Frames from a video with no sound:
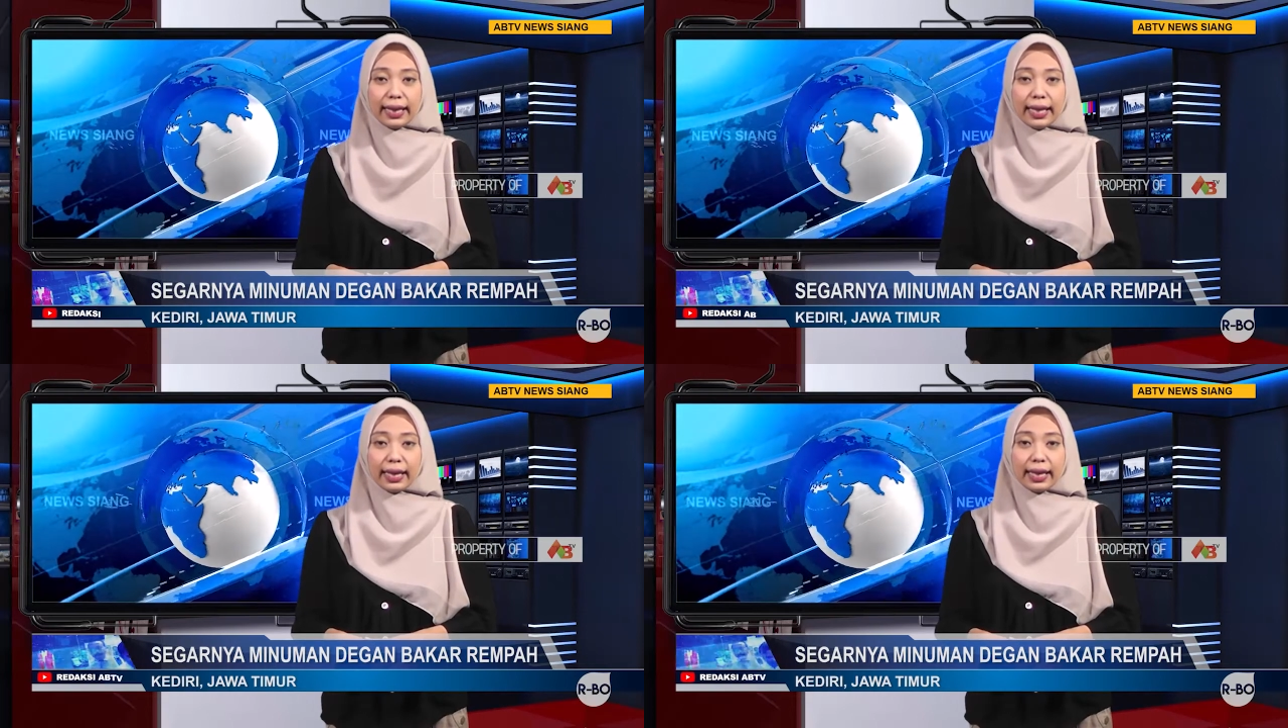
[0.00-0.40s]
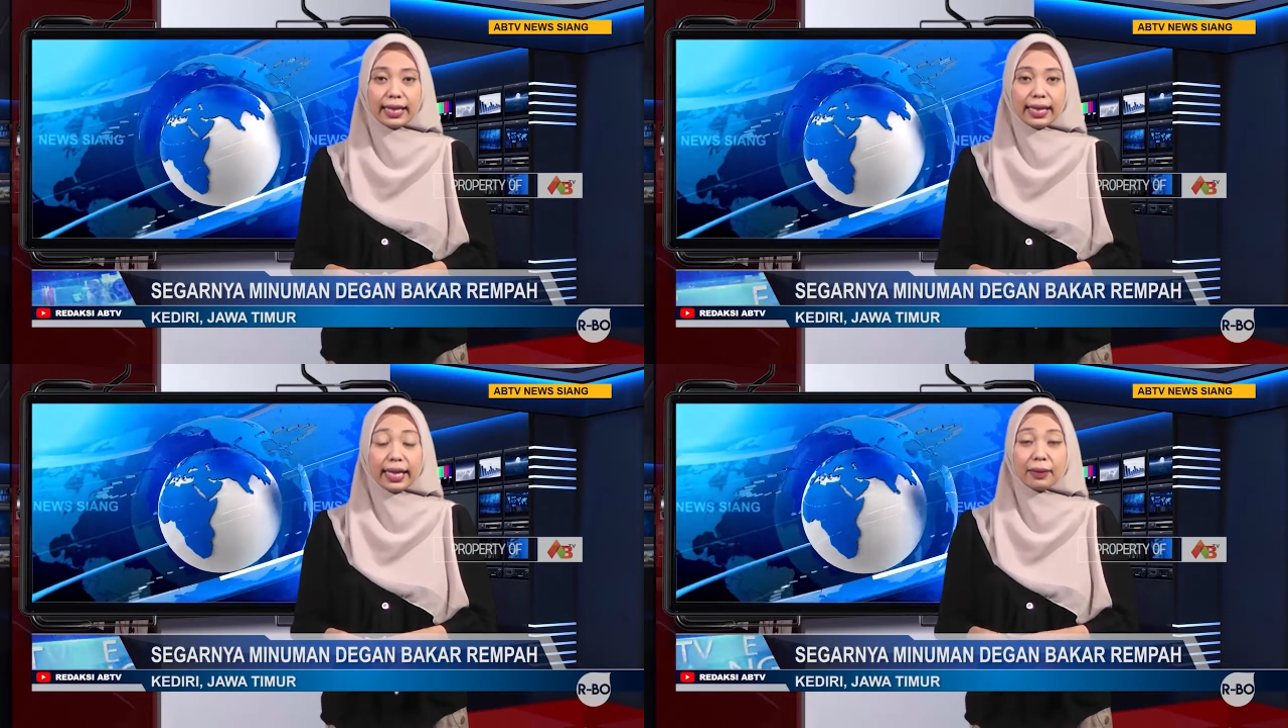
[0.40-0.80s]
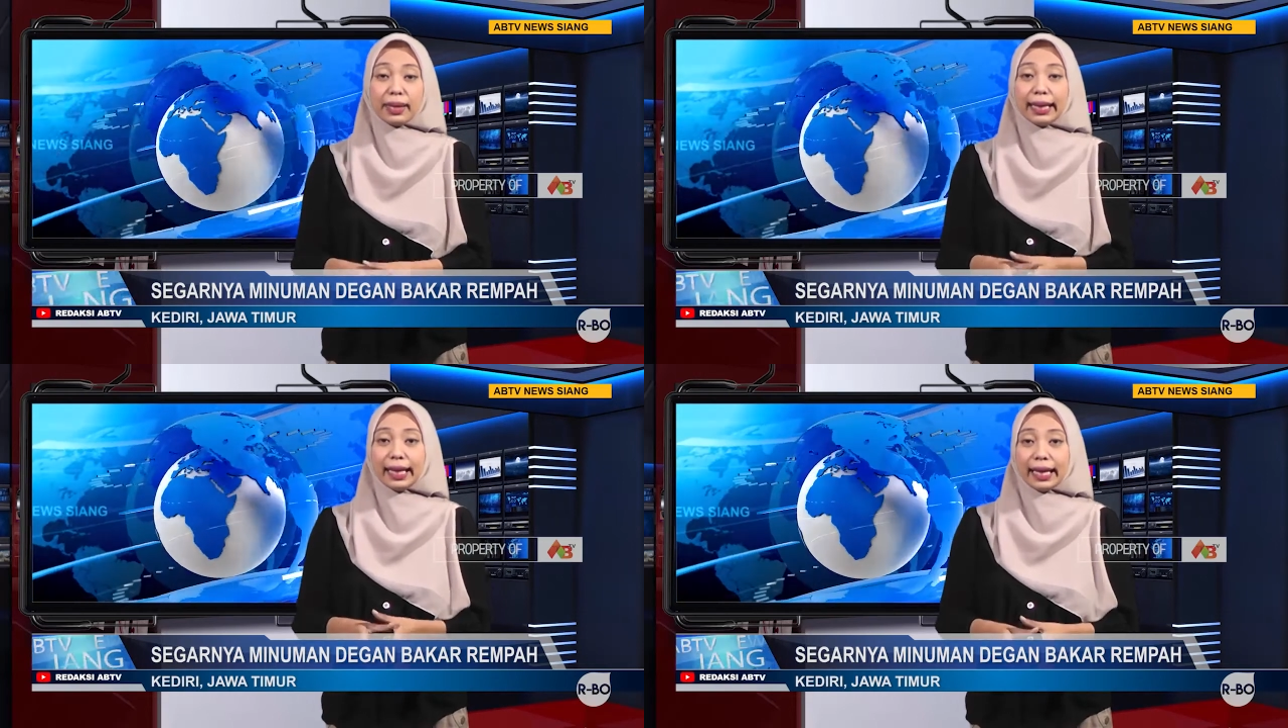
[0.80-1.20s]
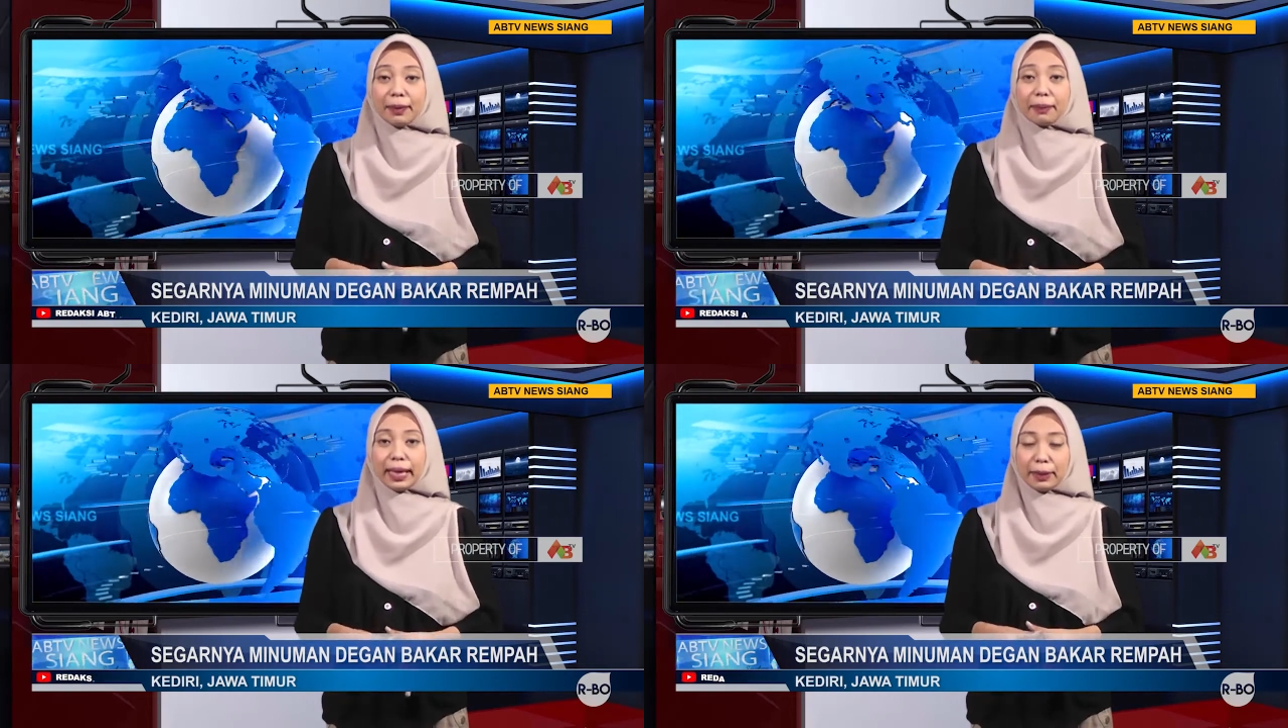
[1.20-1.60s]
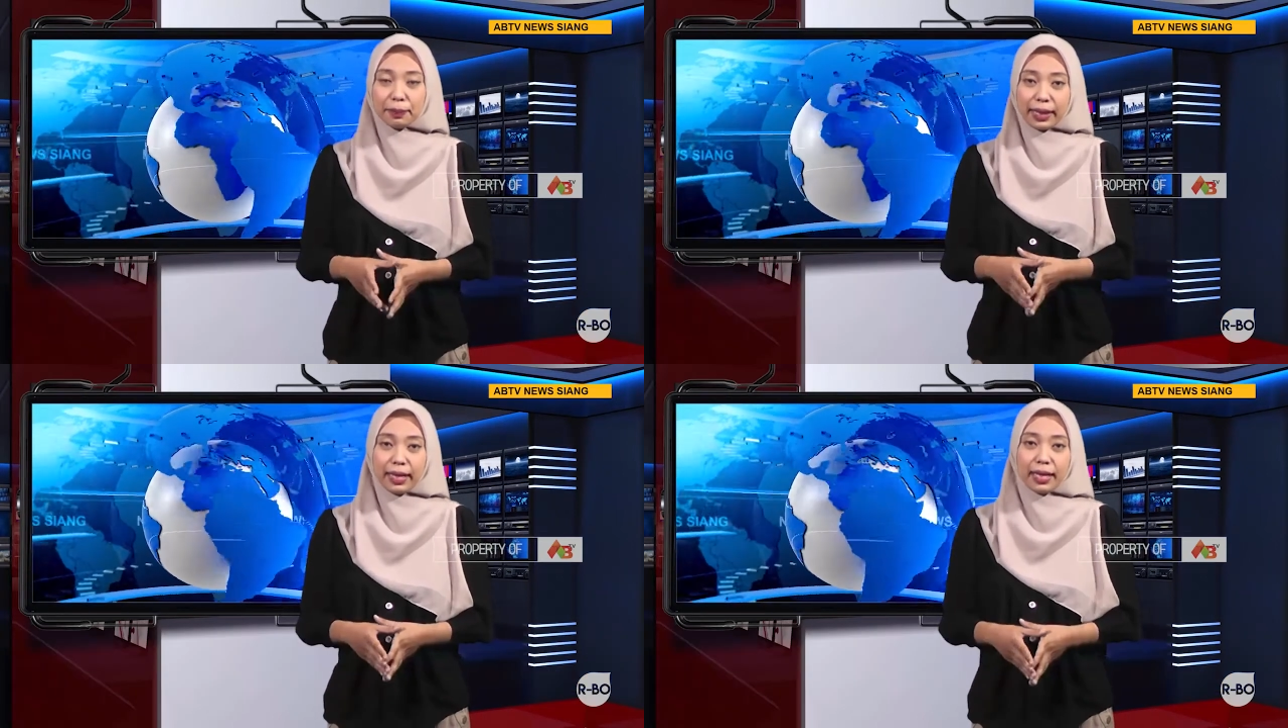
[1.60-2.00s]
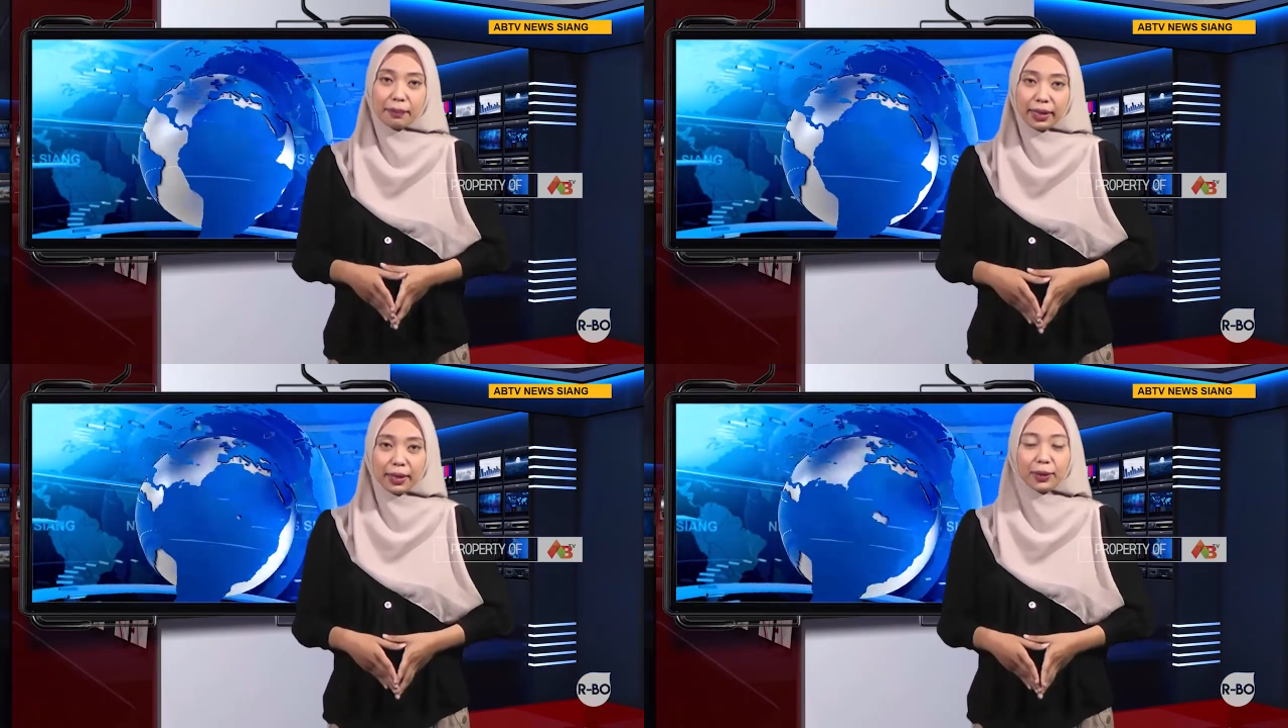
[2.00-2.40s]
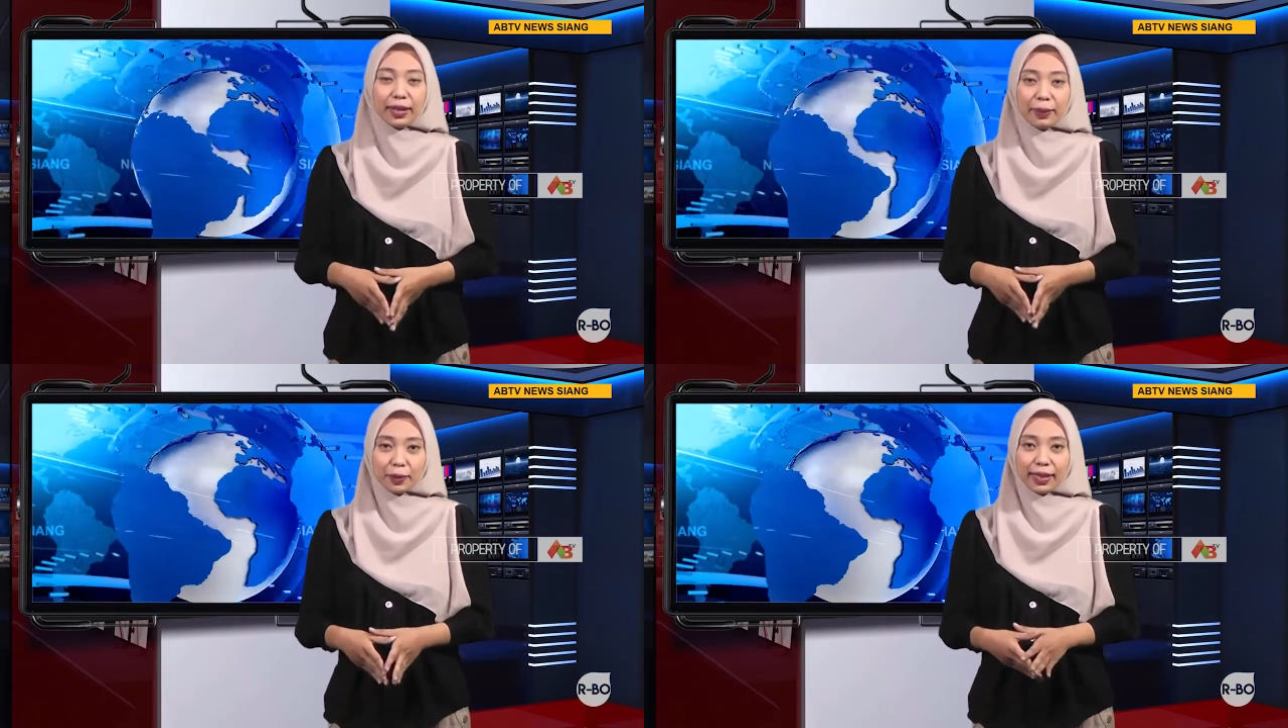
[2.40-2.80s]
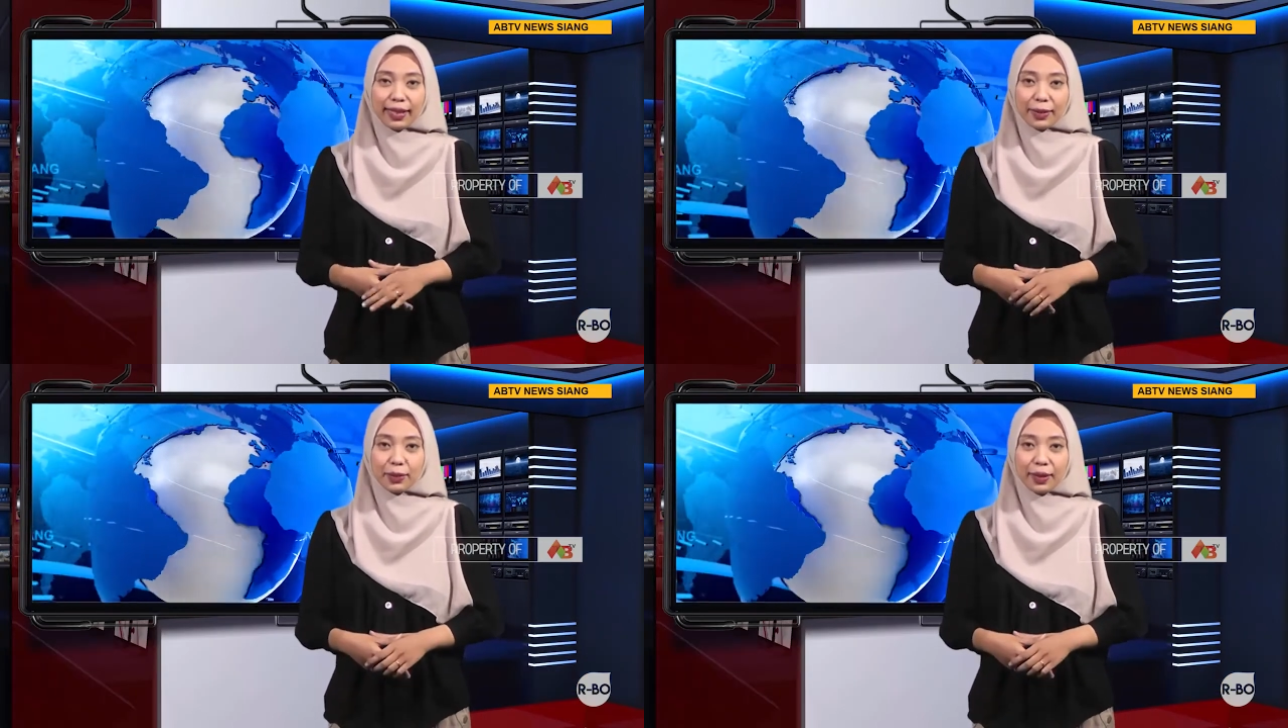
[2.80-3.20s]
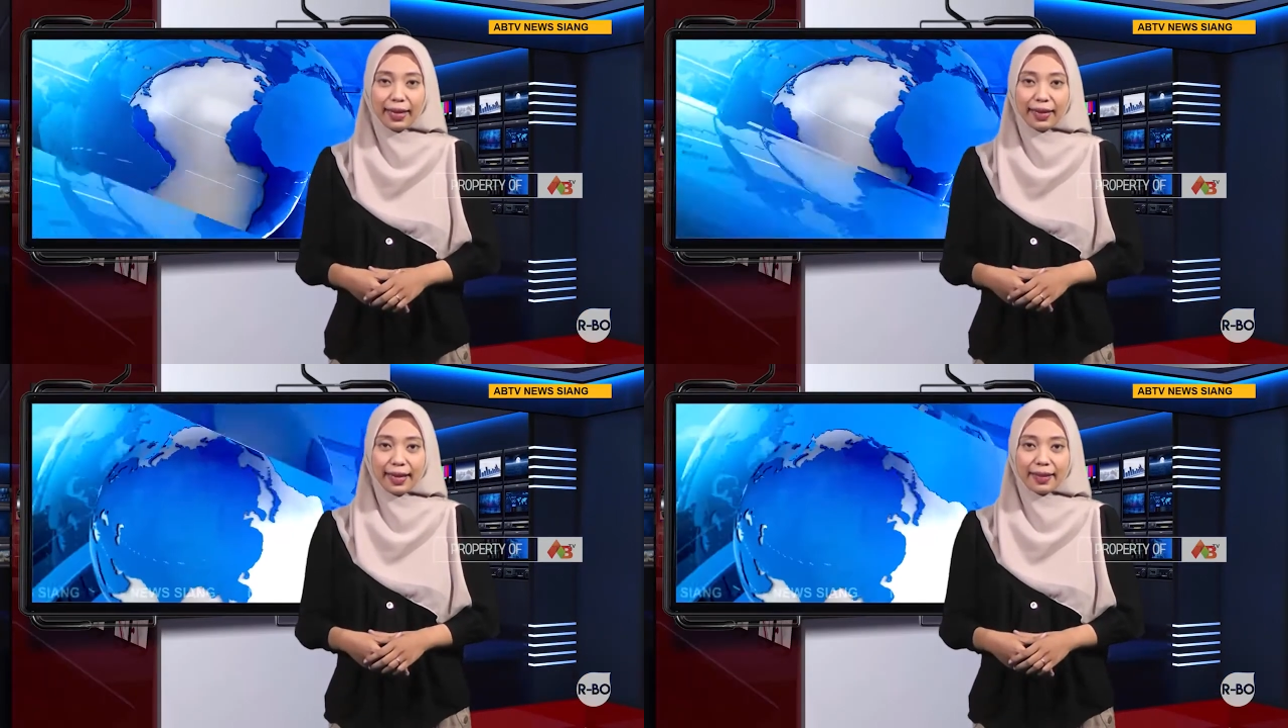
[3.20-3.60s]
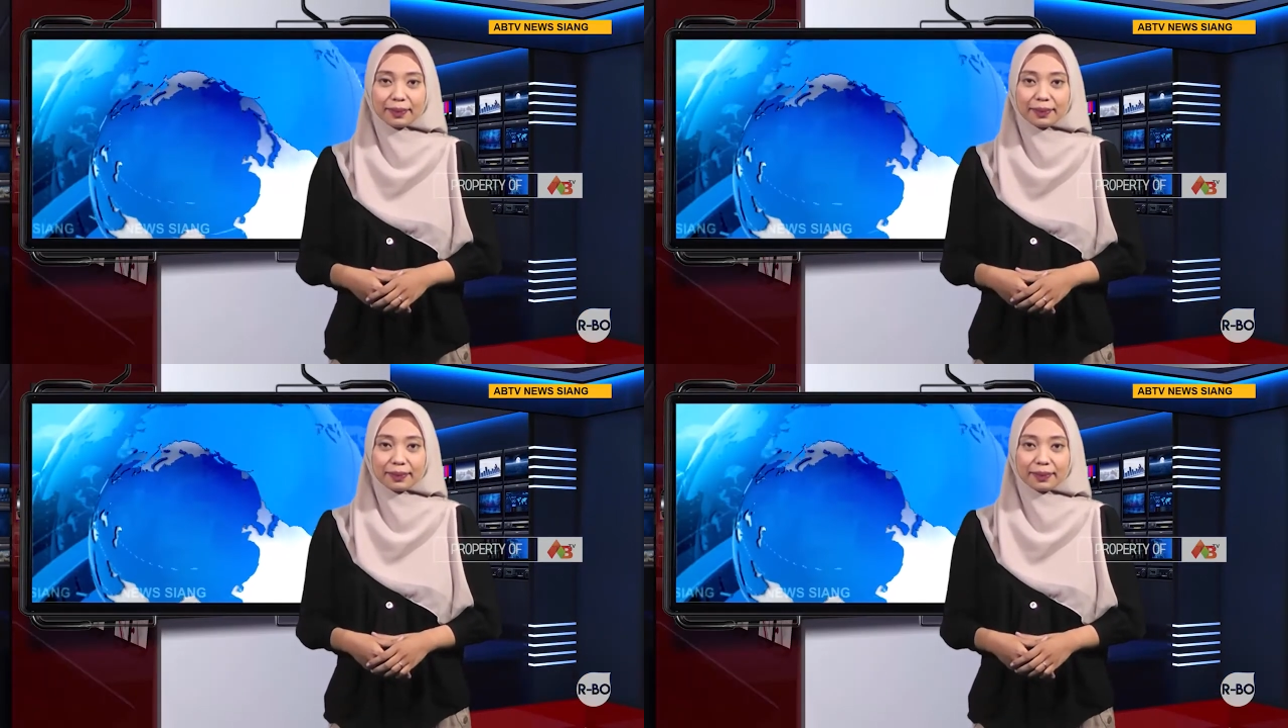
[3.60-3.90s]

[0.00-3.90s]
yakni degan bakar rempah-rempah. Berikut liputannya untuk Anda.